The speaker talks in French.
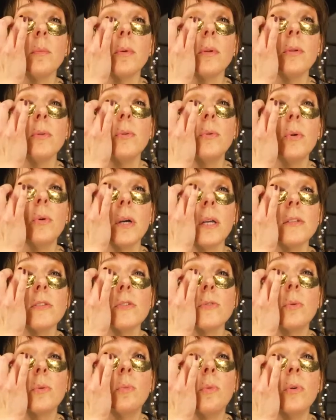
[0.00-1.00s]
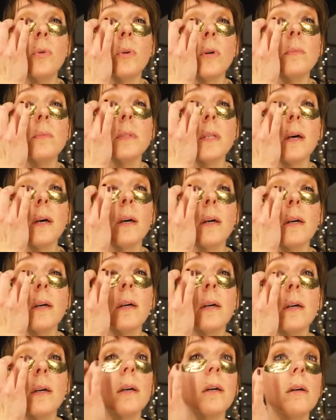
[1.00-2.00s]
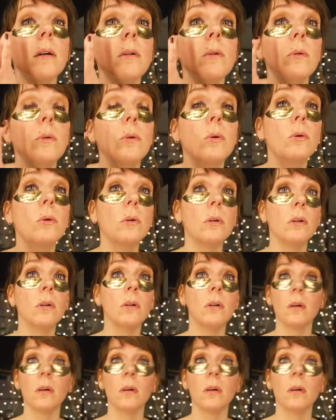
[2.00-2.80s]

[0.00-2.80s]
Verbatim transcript: peu le doré saumon, comme ça. Look,